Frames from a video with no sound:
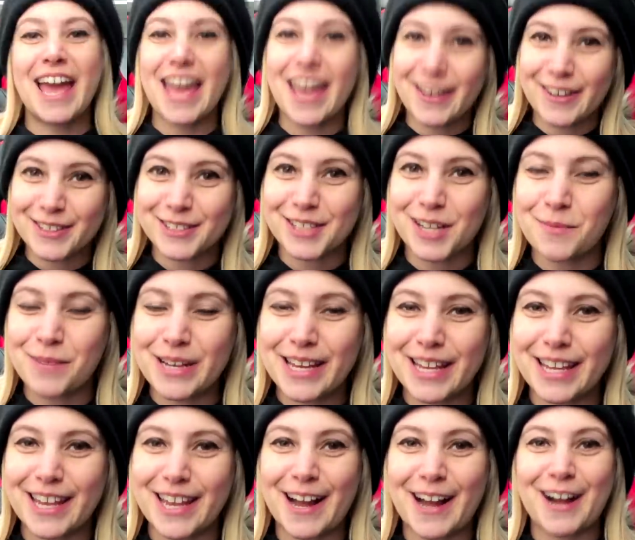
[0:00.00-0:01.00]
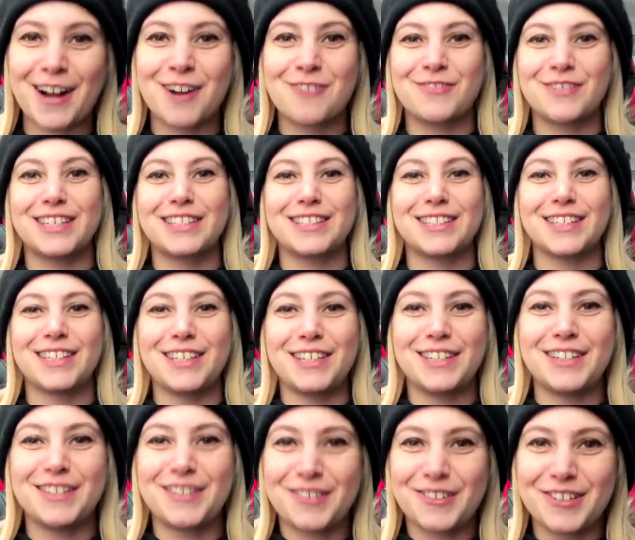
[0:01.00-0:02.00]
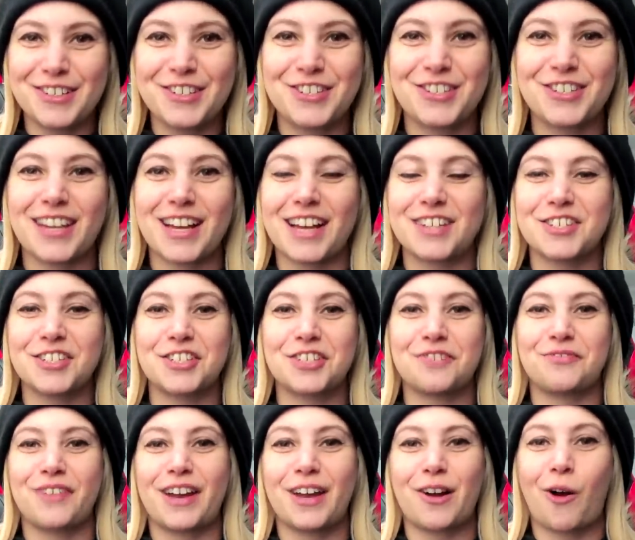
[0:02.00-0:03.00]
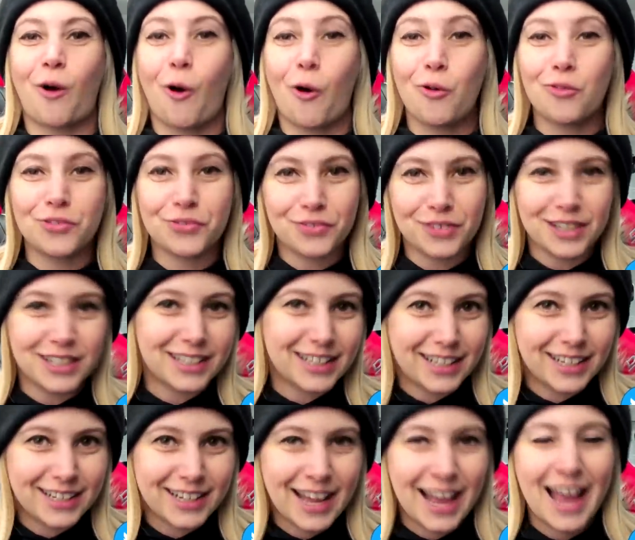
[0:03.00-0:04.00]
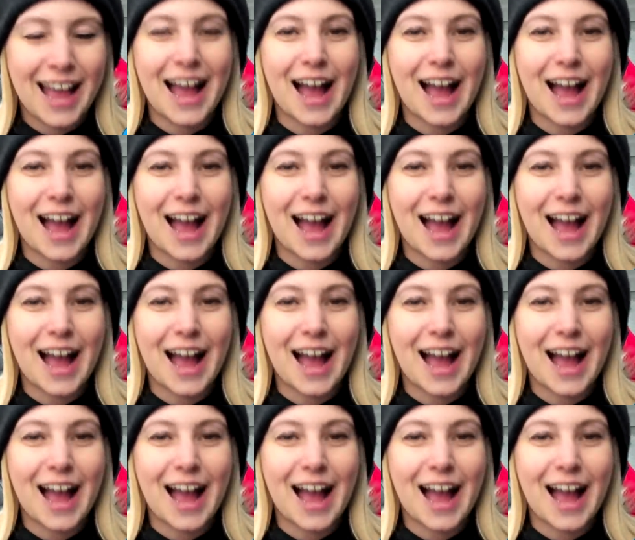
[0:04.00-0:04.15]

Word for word: Eu sou a Monique Alves e hoje a gente vai conferir